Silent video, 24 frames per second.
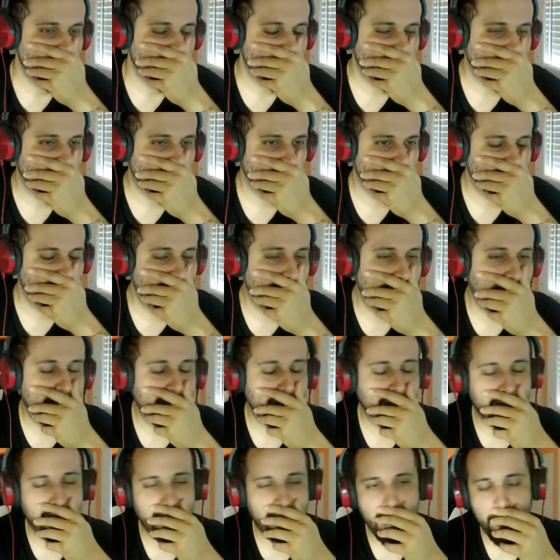Chicos, tiene
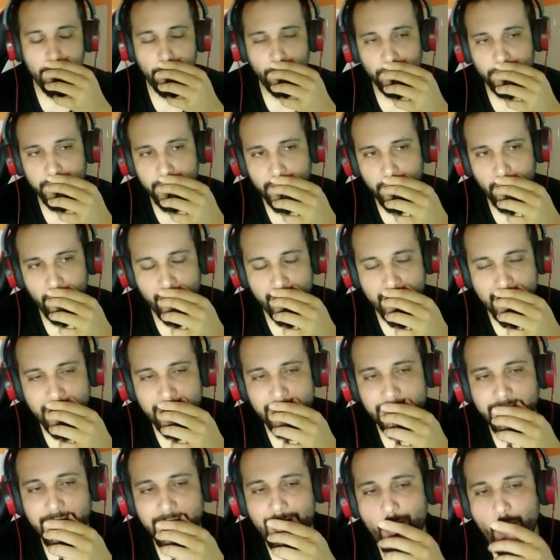el portero delante,